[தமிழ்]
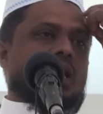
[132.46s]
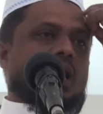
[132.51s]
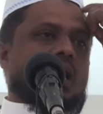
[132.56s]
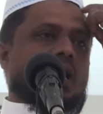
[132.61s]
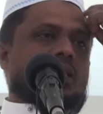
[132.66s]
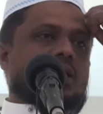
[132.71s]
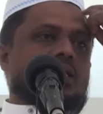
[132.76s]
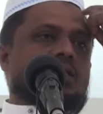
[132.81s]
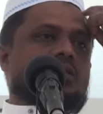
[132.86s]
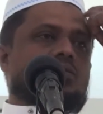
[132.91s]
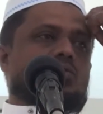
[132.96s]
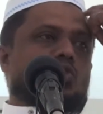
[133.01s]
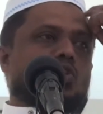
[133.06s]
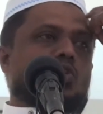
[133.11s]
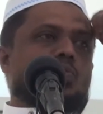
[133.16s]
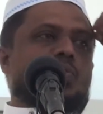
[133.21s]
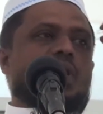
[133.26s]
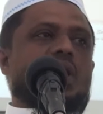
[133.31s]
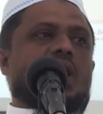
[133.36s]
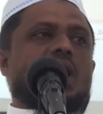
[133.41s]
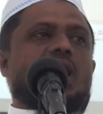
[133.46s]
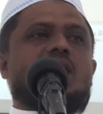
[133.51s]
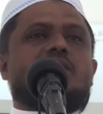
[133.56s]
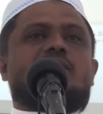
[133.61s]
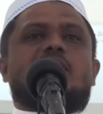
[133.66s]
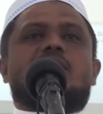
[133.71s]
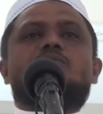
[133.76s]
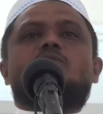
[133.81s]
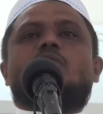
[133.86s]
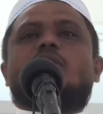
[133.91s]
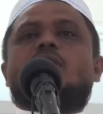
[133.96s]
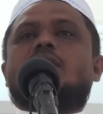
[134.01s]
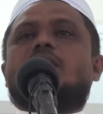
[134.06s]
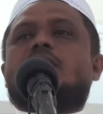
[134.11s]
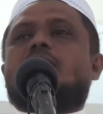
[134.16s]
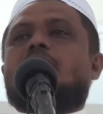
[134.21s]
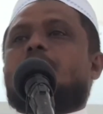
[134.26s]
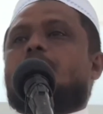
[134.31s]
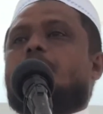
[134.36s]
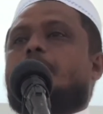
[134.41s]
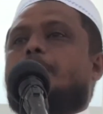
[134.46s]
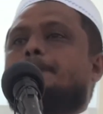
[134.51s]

அதன் தூய்மையான வழிமுறையிலே